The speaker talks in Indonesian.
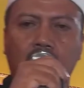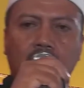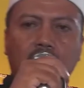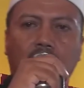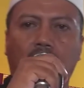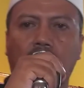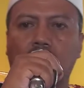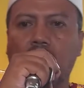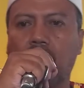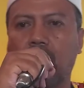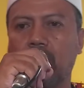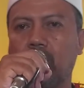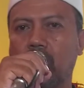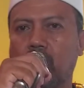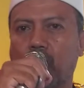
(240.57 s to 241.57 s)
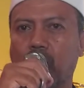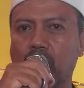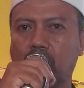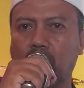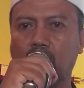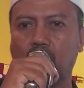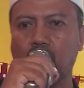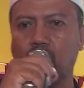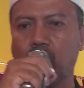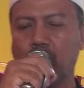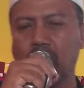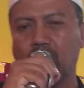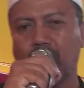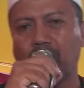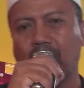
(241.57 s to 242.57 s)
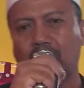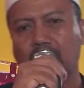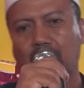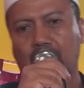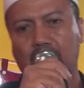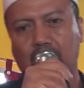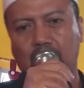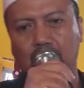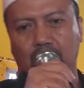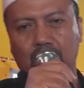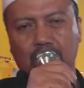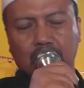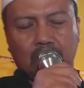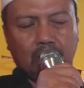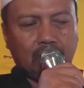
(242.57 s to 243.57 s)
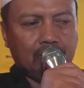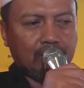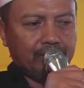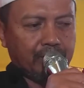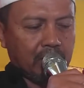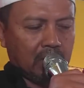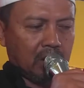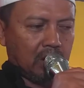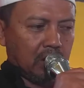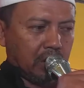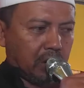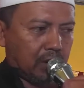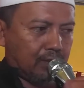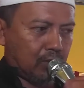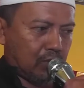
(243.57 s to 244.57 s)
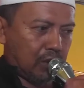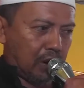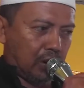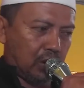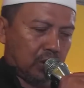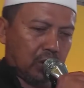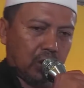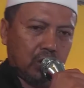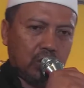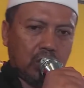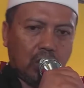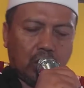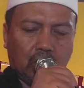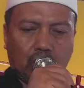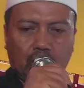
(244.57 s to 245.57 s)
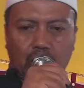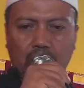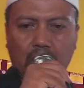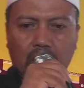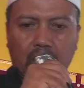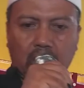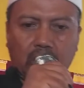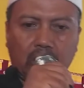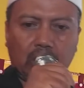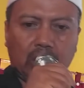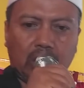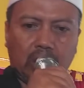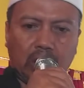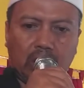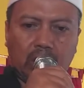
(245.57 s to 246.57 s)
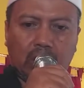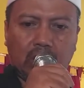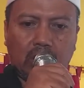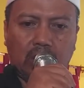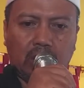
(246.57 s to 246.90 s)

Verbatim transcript: Di antaranya seperti itu masih banyak. Kemudian ditinjau dari segi